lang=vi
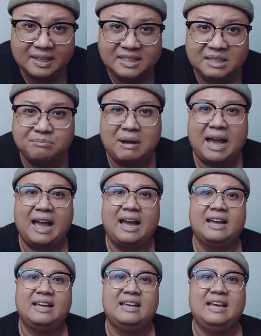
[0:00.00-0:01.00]
nhưng
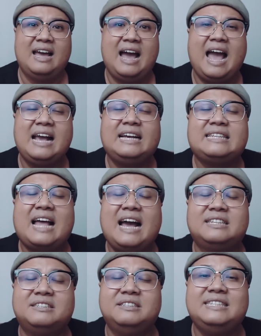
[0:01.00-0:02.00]
mà hai cái
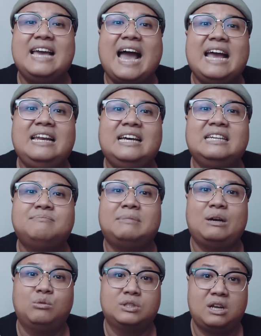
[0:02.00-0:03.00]
tay từ dai lên mà
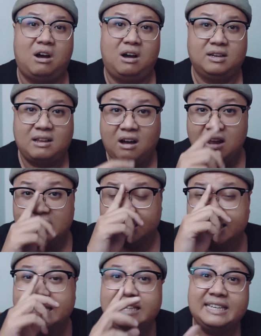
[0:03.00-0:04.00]
đầu sọ đó là
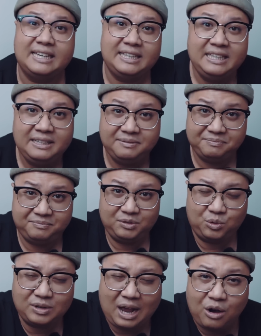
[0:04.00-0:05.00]
di chỉ
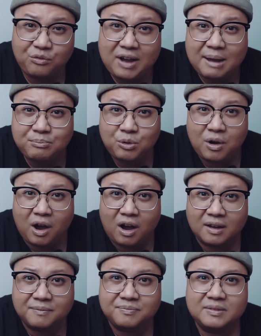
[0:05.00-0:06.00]
của đạo pháp của
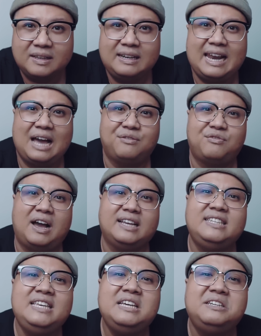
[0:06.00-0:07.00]
họ là phải
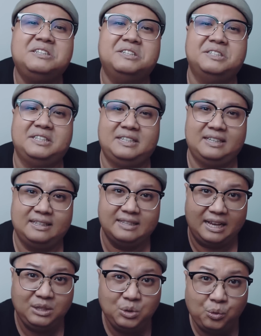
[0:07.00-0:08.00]
giết người
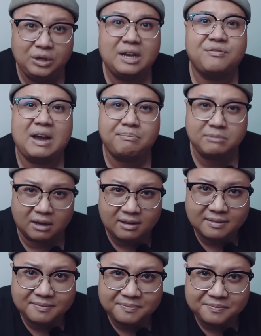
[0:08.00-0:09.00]
để nuôi cái pháp đó
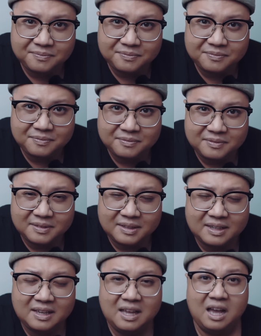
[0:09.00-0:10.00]

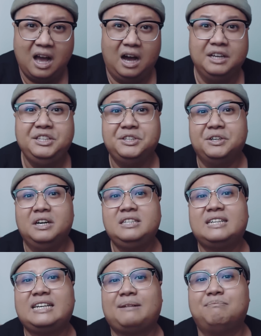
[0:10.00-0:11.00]
ở giữa
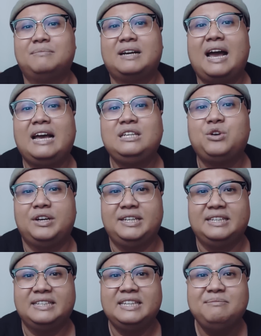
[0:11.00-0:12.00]
sẽ cầm cái
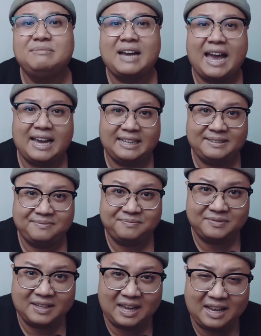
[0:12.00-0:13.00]
trùy kim cang
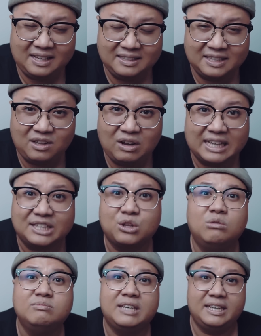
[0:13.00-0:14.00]
à, thì đó là
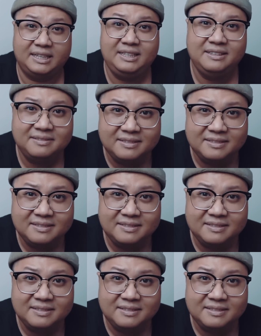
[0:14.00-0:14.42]
tôn chỉ